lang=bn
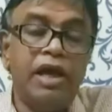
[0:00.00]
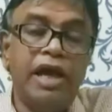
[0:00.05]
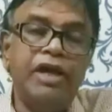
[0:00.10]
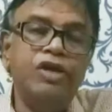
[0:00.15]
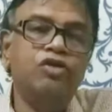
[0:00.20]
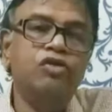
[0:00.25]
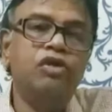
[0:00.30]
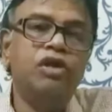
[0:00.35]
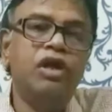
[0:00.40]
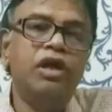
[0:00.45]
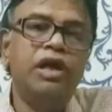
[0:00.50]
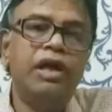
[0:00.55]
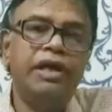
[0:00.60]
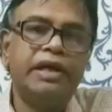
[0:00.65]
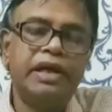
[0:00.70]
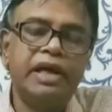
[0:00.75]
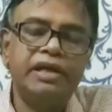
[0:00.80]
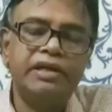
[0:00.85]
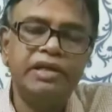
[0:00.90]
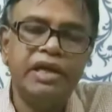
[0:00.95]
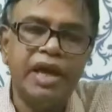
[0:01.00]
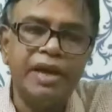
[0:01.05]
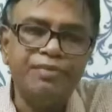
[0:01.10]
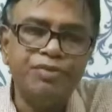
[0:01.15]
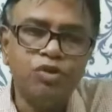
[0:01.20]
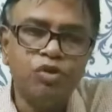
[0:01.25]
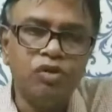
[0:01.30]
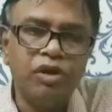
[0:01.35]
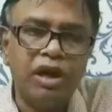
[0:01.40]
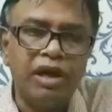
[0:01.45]
এই জন্য এই এফ
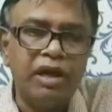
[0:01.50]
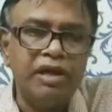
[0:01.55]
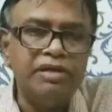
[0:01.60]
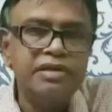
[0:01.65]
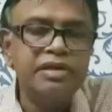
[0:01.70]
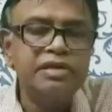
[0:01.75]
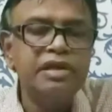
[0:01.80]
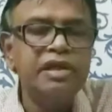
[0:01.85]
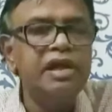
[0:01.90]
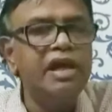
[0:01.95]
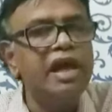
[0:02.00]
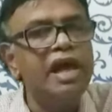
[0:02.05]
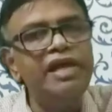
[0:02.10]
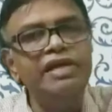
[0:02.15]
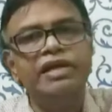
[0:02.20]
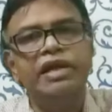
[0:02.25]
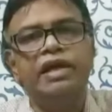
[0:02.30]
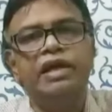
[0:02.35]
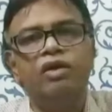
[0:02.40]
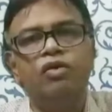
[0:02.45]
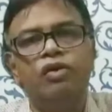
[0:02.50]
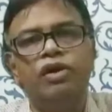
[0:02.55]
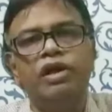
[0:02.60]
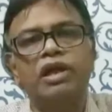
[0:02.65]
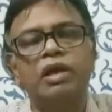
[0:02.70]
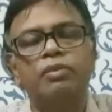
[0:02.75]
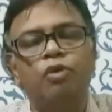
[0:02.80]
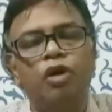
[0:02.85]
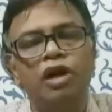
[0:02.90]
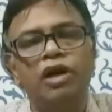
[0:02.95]
স্কোর অ্যানালিসিসের এইটাকে
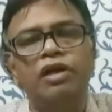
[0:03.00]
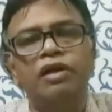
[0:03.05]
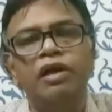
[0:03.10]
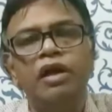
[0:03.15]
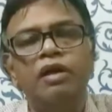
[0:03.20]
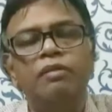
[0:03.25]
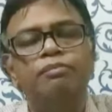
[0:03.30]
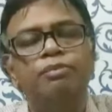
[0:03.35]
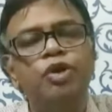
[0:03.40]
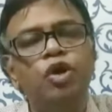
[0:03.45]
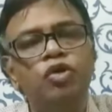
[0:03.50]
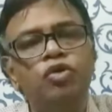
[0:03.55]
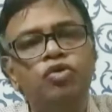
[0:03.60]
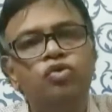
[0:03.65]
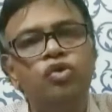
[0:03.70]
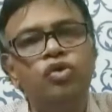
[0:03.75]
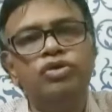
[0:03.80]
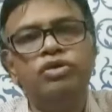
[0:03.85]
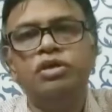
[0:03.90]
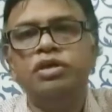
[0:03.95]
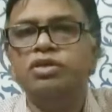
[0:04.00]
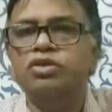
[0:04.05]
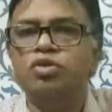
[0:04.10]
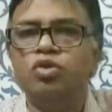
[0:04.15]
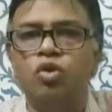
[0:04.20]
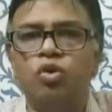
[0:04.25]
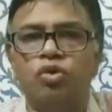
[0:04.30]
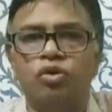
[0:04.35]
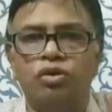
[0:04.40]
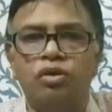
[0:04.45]
অনেকে বলেন পিওট্রস্কি
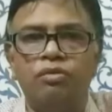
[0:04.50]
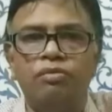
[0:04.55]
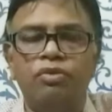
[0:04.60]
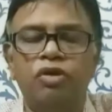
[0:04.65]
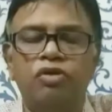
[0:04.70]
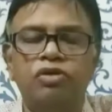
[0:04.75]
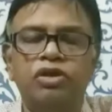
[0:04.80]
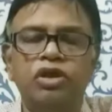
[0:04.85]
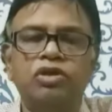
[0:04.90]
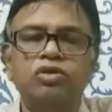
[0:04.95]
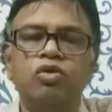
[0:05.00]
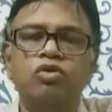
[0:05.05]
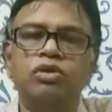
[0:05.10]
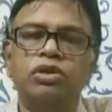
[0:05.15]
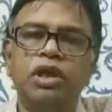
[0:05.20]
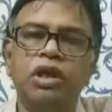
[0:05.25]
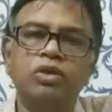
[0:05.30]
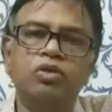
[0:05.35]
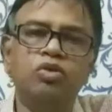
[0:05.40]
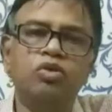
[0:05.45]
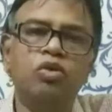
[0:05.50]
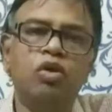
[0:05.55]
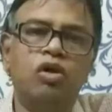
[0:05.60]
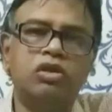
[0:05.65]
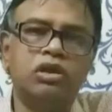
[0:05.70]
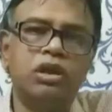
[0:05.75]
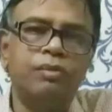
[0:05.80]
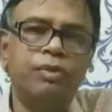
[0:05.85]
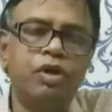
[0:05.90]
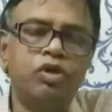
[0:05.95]
স্কোর যেহেতু যেহেতু
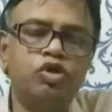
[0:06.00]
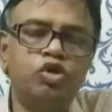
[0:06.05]
অধ্যাপক